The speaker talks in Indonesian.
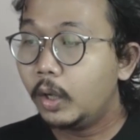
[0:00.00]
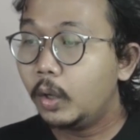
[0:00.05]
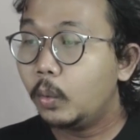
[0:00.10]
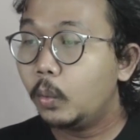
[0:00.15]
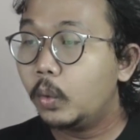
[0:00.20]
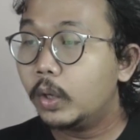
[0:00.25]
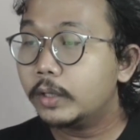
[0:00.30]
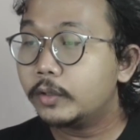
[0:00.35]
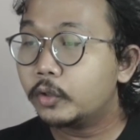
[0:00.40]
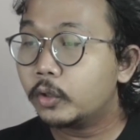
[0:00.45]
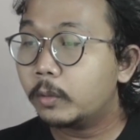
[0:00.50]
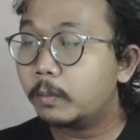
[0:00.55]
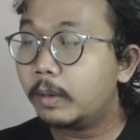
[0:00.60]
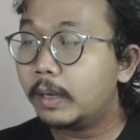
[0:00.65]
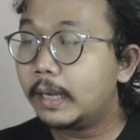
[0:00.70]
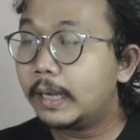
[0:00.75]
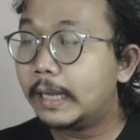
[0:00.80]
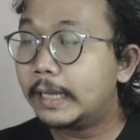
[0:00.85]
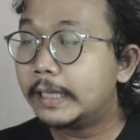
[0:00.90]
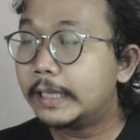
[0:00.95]
gue
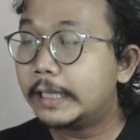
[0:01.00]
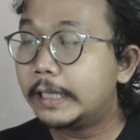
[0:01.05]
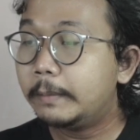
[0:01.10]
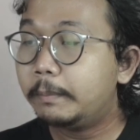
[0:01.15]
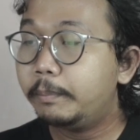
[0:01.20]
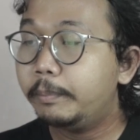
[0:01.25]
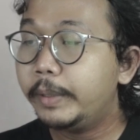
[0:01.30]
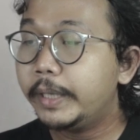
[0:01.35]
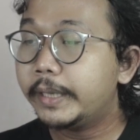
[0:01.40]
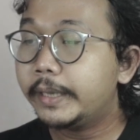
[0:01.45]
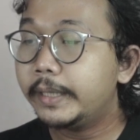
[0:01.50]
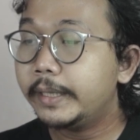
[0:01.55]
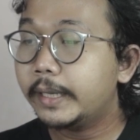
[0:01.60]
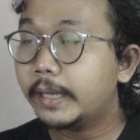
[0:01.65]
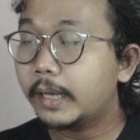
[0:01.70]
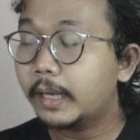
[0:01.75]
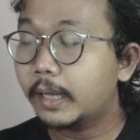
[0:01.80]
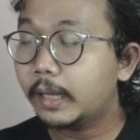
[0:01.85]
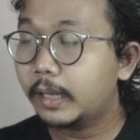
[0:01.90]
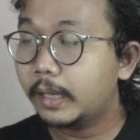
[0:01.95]
coba ganti
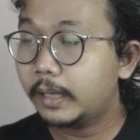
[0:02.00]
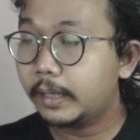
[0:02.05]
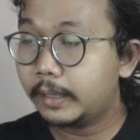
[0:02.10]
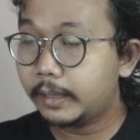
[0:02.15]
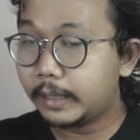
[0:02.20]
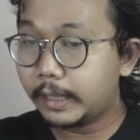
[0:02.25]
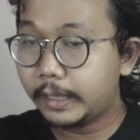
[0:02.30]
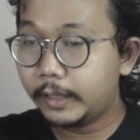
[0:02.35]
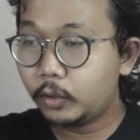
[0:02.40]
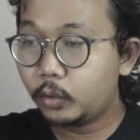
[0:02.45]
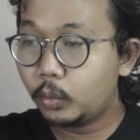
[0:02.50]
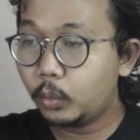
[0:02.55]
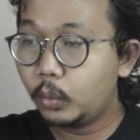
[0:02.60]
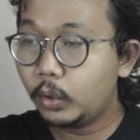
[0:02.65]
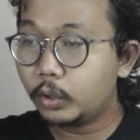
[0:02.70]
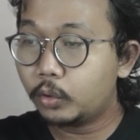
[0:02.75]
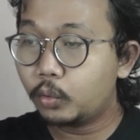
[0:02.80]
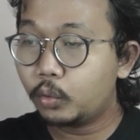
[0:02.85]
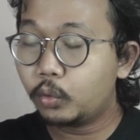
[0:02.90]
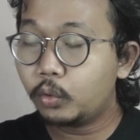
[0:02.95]
bitnya Entah itu
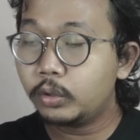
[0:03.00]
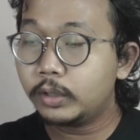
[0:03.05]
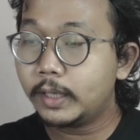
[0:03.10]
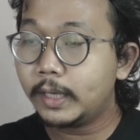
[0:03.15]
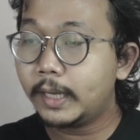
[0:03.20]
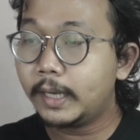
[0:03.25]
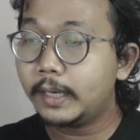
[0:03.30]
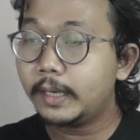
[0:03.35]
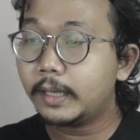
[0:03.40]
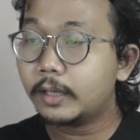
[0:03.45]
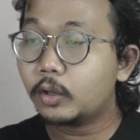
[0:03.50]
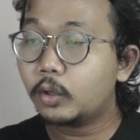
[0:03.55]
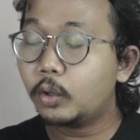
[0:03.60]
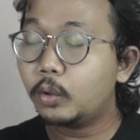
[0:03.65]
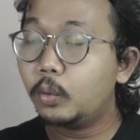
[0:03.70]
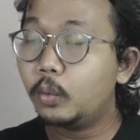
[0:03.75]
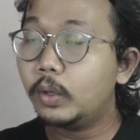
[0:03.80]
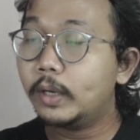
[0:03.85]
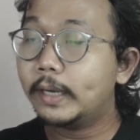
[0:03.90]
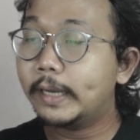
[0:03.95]
gue turunkan
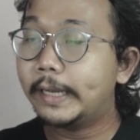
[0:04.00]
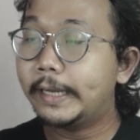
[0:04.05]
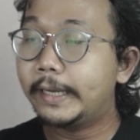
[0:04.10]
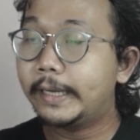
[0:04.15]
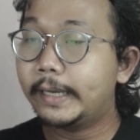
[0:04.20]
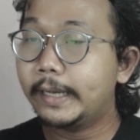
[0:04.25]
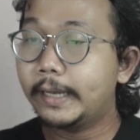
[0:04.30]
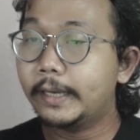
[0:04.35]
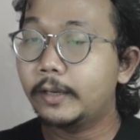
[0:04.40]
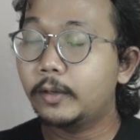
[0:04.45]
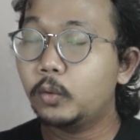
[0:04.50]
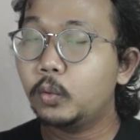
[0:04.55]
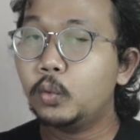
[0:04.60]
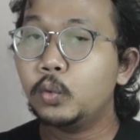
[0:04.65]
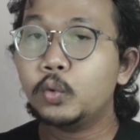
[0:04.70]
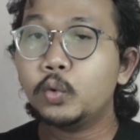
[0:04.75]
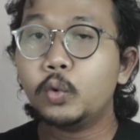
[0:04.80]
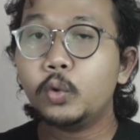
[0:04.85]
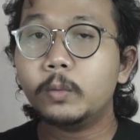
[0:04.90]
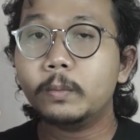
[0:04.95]
atau gue naikkan
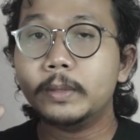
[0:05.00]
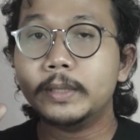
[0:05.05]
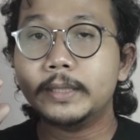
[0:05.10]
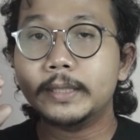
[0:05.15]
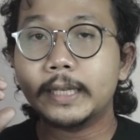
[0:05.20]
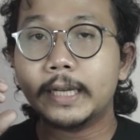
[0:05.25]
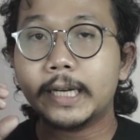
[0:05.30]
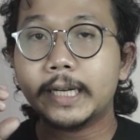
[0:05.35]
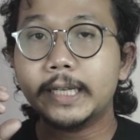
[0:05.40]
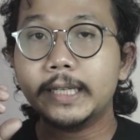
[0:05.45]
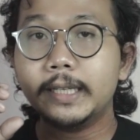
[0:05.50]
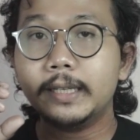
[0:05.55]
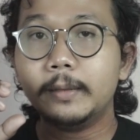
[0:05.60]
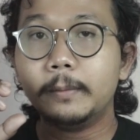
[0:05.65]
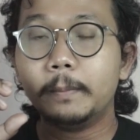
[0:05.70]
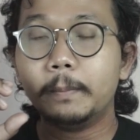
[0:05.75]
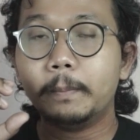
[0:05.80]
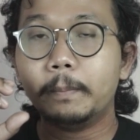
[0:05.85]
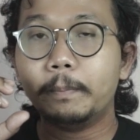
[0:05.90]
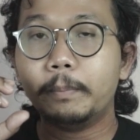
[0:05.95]
untuk mencari
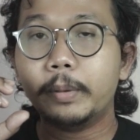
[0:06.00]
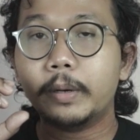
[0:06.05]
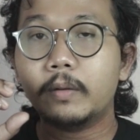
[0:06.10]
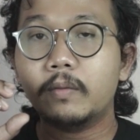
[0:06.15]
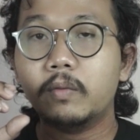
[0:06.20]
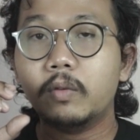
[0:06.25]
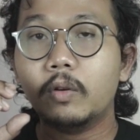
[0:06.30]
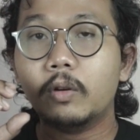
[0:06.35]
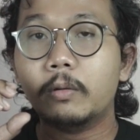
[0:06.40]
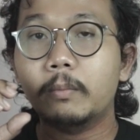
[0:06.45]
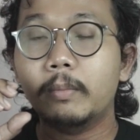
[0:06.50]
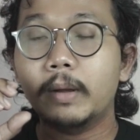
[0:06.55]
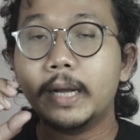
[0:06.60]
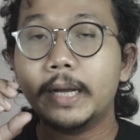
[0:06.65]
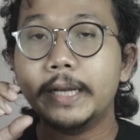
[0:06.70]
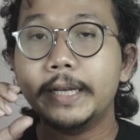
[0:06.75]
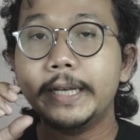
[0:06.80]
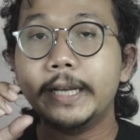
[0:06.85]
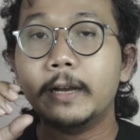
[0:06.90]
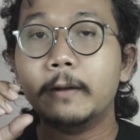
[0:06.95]

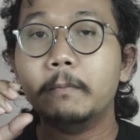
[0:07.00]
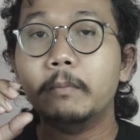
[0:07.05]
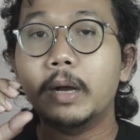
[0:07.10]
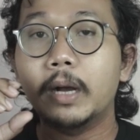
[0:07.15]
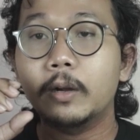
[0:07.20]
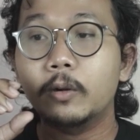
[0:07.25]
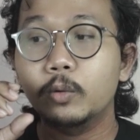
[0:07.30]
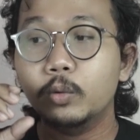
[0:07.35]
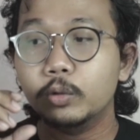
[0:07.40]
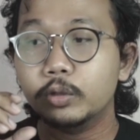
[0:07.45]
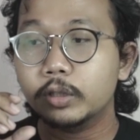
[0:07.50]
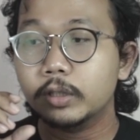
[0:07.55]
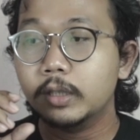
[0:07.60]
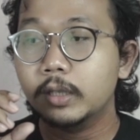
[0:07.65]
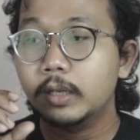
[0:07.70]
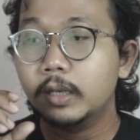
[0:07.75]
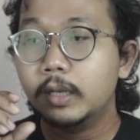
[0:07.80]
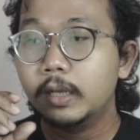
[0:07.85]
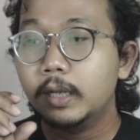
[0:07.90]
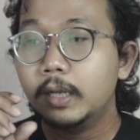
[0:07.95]
performa yang bagus.
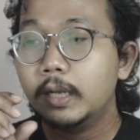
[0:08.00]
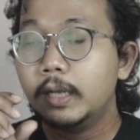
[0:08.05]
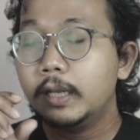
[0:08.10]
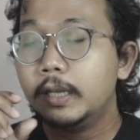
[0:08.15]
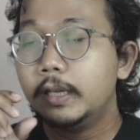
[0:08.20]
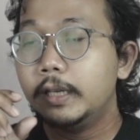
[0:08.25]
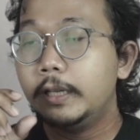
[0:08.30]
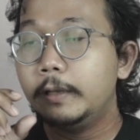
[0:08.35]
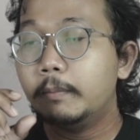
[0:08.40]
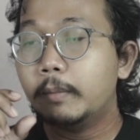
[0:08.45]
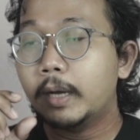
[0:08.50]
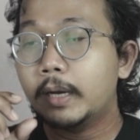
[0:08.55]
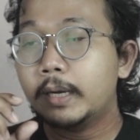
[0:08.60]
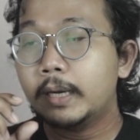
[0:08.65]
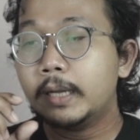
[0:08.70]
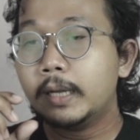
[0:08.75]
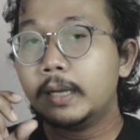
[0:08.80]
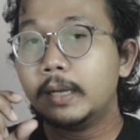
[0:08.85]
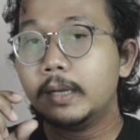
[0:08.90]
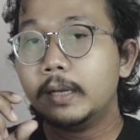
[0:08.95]
di
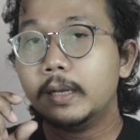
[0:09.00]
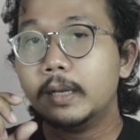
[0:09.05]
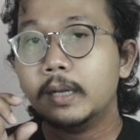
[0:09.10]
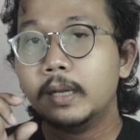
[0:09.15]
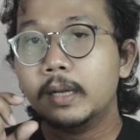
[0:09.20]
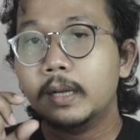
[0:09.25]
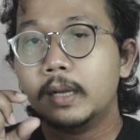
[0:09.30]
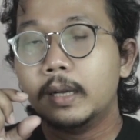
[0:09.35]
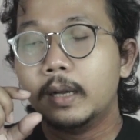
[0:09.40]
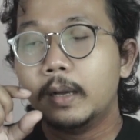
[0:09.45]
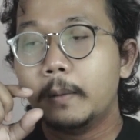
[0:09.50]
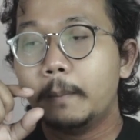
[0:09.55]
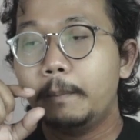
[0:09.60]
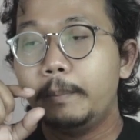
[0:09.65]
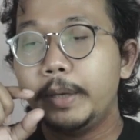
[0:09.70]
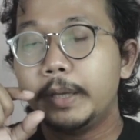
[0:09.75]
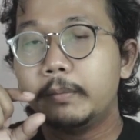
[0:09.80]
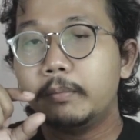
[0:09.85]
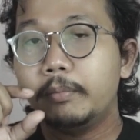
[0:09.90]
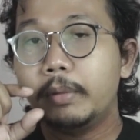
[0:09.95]
mana
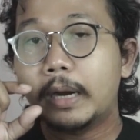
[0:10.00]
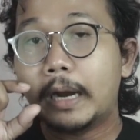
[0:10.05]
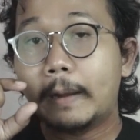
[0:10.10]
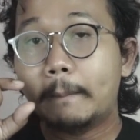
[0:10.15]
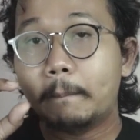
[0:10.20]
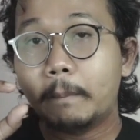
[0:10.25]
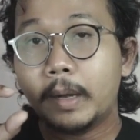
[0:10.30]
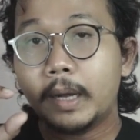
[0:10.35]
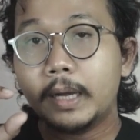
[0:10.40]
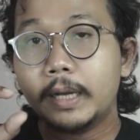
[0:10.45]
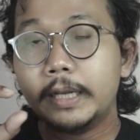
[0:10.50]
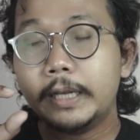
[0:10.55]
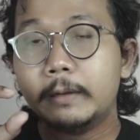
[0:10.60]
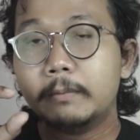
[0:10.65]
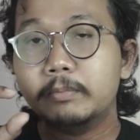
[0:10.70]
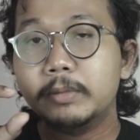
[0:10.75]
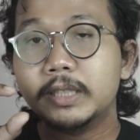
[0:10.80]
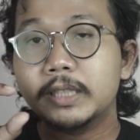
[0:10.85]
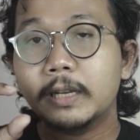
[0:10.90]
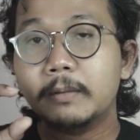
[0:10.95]
bit berapa
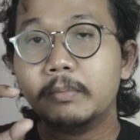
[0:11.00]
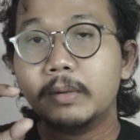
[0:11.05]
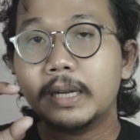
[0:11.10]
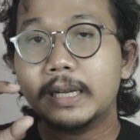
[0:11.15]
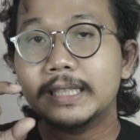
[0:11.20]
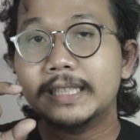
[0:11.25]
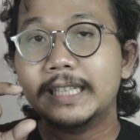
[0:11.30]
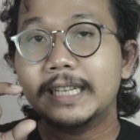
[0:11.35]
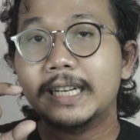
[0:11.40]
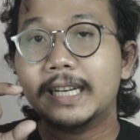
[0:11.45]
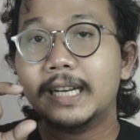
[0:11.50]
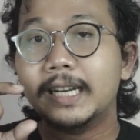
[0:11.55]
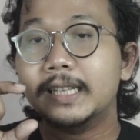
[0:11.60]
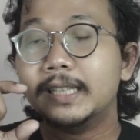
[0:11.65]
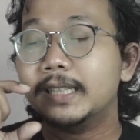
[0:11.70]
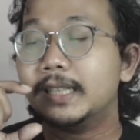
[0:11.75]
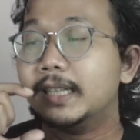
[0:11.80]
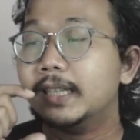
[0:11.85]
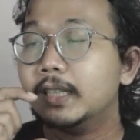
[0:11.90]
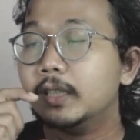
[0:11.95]
yang bisa
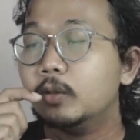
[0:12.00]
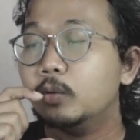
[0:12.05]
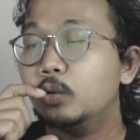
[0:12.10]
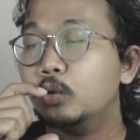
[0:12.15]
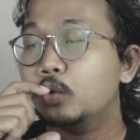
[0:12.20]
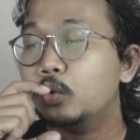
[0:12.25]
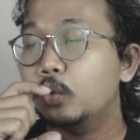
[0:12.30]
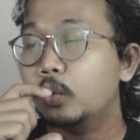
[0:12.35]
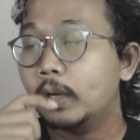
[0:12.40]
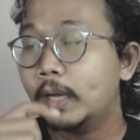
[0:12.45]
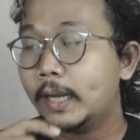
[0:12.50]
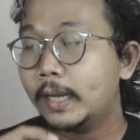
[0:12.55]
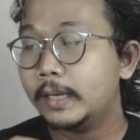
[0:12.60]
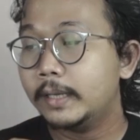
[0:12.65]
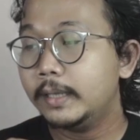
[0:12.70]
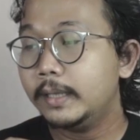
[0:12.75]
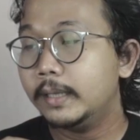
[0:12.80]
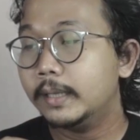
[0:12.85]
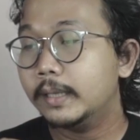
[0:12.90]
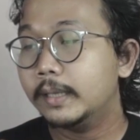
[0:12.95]
menghasilkan
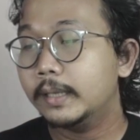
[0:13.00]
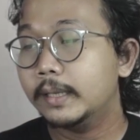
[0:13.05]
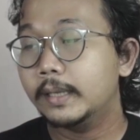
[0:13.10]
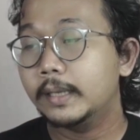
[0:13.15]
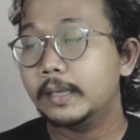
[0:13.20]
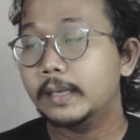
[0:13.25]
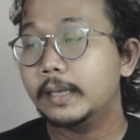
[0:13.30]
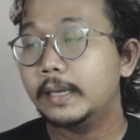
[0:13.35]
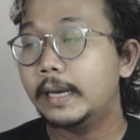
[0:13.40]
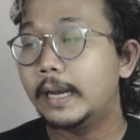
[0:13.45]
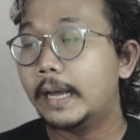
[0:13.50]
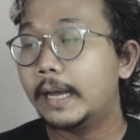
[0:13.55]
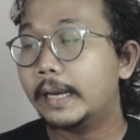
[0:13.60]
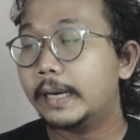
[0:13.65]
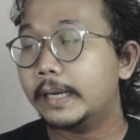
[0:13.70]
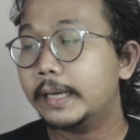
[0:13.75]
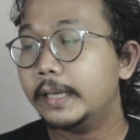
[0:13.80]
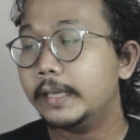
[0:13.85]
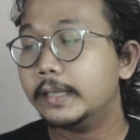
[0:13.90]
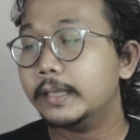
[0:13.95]
keuntungan
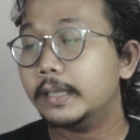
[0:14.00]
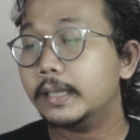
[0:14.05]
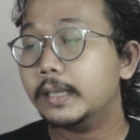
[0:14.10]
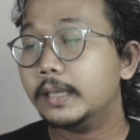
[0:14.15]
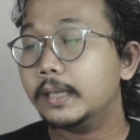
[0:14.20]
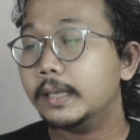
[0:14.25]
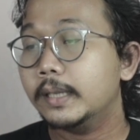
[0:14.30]
dari